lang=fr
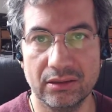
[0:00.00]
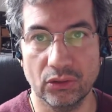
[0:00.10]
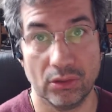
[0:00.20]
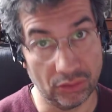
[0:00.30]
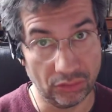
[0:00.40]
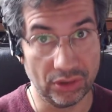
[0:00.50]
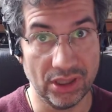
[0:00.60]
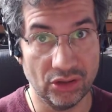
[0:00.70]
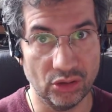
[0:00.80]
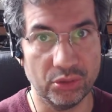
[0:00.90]
donc entre
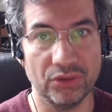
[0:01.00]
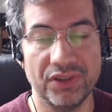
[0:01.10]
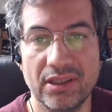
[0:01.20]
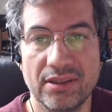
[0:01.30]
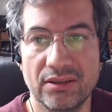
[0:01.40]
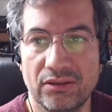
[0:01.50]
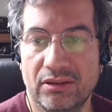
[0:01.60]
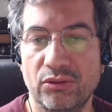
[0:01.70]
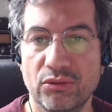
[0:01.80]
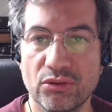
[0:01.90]
geeks, profitez-en.
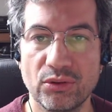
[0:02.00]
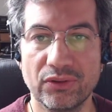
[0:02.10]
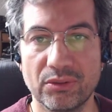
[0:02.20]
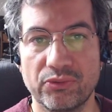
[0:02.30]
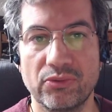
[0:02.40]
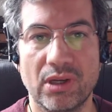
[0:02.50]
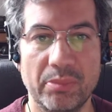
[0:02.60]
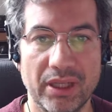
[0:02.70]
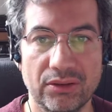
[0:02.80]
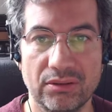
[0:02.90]
Le 11 novembre, je vous
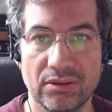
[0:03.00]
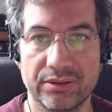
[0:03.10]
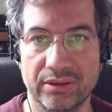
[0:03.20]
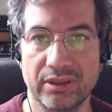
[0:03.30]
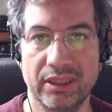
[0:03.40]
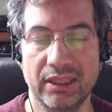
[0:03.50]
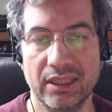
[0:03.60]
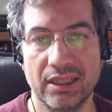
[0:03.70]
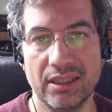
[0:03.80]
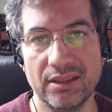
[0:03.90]
rappelle que
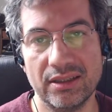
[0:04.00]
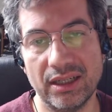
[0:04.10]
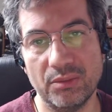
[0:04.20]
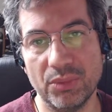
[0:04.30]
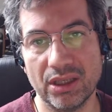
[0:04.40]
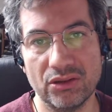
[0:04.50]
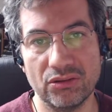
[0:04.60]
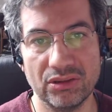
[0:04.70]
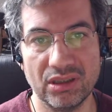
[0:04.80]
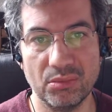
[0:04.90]
c'est la méga
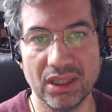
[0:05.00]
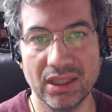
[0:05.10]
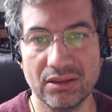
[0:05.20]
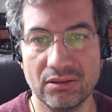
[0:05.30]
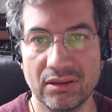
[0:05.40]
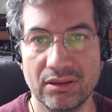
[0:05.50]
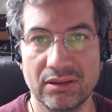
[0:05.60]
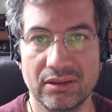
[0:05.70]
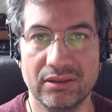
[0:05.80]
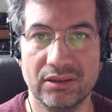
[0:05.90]
journée de méga
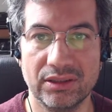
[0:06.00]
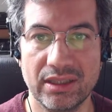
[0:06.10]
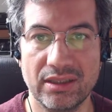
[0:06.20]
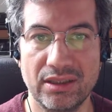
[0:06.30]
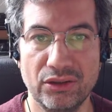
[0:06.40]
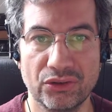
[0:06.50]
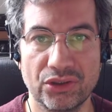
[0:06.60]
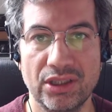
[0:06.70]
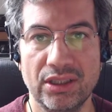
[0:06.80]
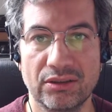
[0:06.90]
soldes en Asie, en
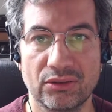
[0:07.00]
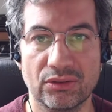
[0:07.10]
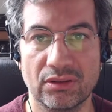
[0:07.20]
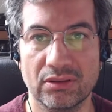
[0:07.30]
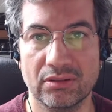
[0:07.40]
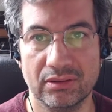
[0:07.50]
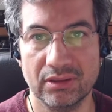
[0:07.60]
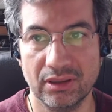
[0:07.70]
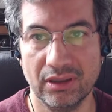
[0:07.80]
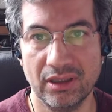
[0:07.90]
Chine. Donc
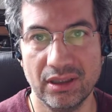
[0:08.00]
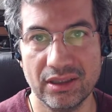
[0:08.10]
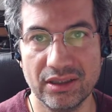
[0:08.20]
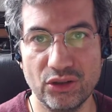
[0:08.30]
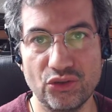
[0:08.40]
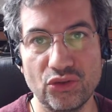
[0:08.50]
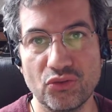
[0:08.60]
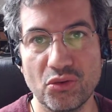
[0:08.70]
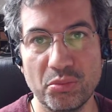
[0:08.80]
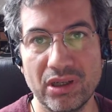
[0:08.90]
c'est le jour
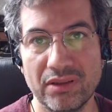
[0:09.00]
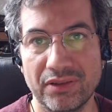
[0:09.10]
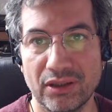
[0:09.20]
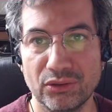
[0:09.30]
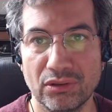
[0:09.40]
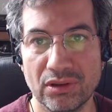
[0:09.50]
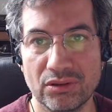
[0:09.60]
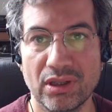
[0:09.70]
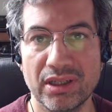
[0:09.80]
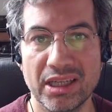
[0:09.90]
où on peut aller faire un tour
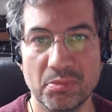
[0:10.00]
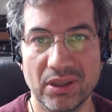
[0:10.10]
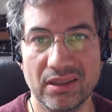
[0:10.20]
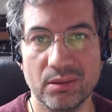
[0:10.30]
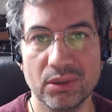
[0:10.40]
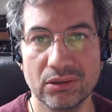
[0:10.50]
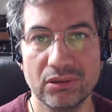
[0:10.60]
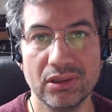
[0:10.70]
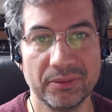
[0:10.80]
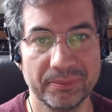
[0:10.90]
sur AliExpress et
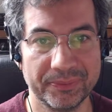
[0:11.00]
Banggood.